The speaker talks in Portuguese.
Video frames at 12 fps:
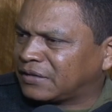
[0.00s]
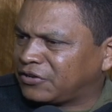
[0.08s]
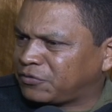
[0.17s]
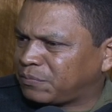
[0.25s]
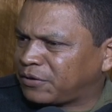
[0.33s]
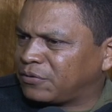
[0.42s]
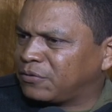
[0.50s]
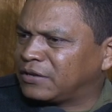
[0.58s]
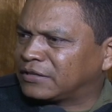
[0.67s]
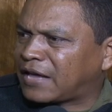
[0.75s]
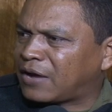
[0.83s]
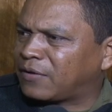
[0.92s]
a gente pegou,
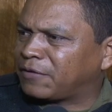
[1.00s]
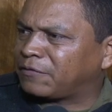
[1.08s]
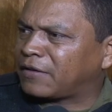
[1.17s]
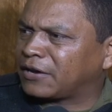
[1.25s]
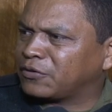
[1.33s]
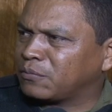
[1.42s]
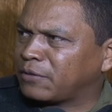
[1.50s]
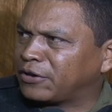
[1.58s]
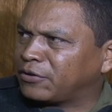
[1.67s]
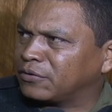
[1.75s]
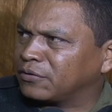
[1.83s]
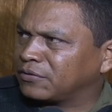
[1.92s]
ele estava com a faca e um
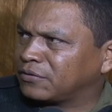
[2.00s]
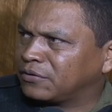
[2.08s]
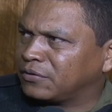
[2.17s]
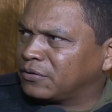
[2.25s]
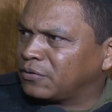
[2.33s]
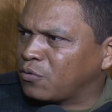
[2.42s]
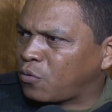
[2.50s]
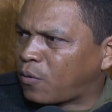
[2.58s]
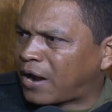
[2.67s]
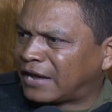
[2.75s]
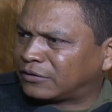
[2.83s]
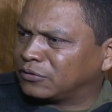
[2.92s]
maior. O
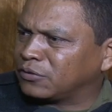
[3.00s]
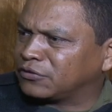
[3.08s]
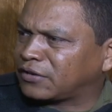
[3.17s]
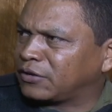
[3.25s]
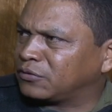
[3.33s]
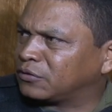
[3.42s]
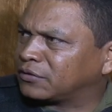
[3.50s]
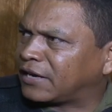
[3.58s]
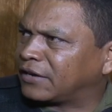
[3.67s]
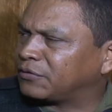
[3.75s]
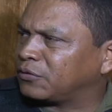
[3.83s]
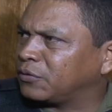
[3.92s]
quarto não saiu do
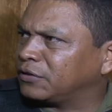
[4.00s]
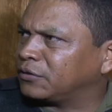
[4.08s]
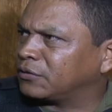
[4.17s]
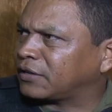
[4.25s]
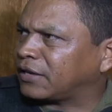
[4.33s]
táxi, ficou dentro do